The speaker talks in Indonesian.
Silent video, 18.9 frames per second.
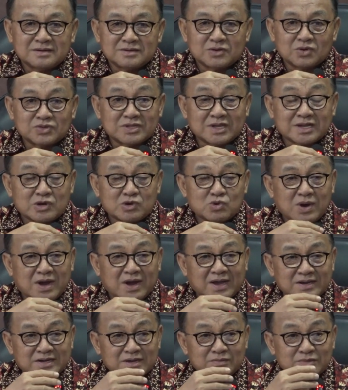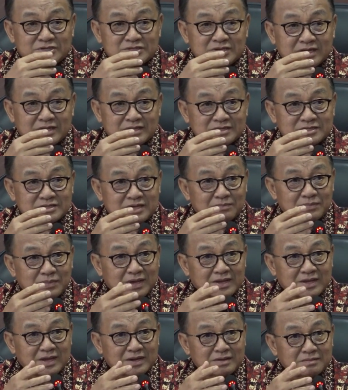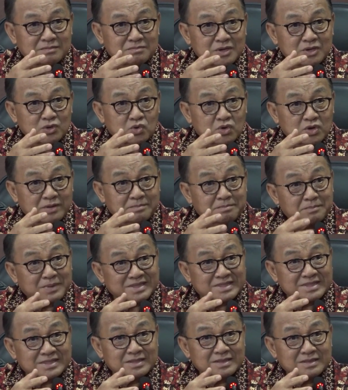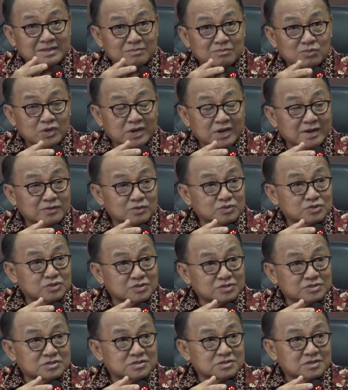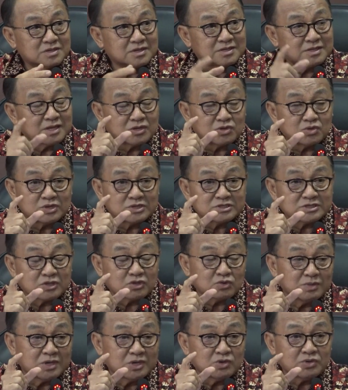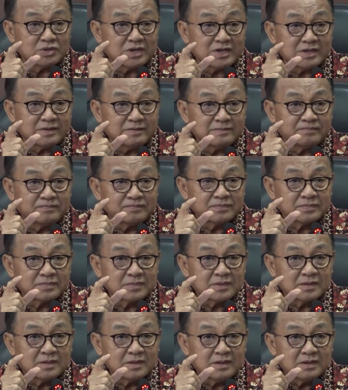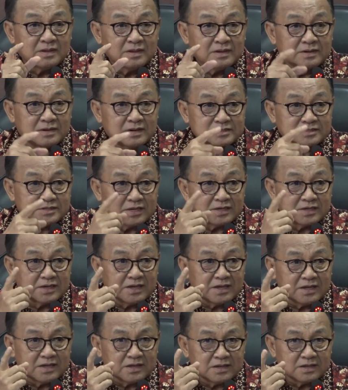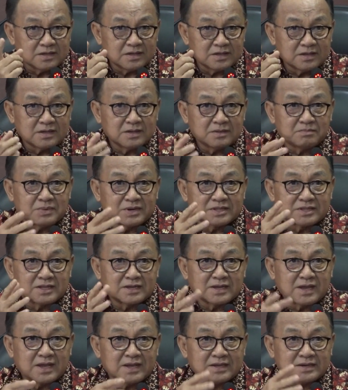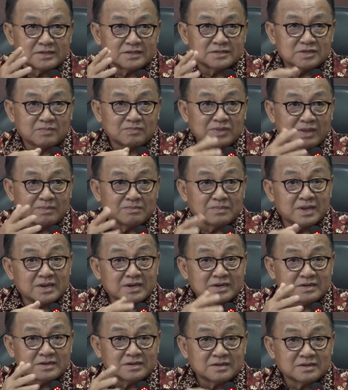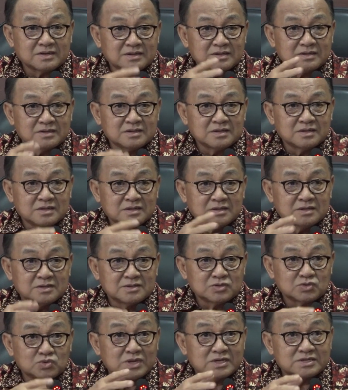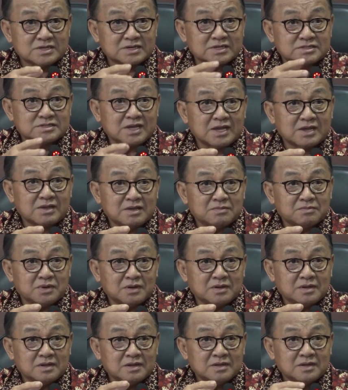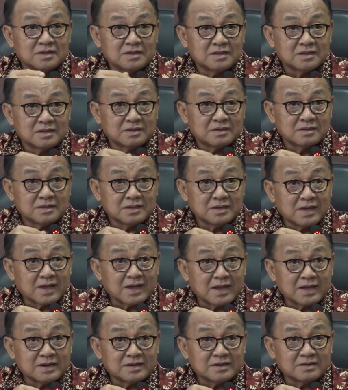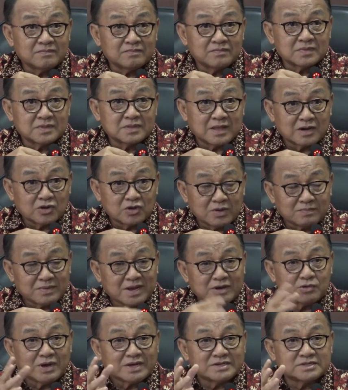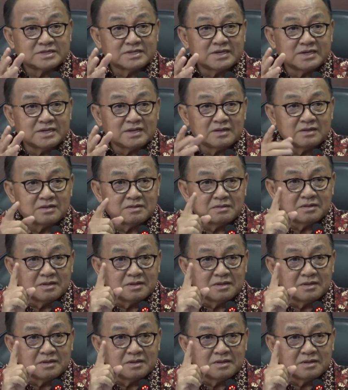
nota keuangan ini bisa kita sampaikan minggu keempat bulan Agustus kita tulis satu minggu ya. Nah sehingga eh, pertengahan September sudah selesai, ya kan? Kalau evaluasi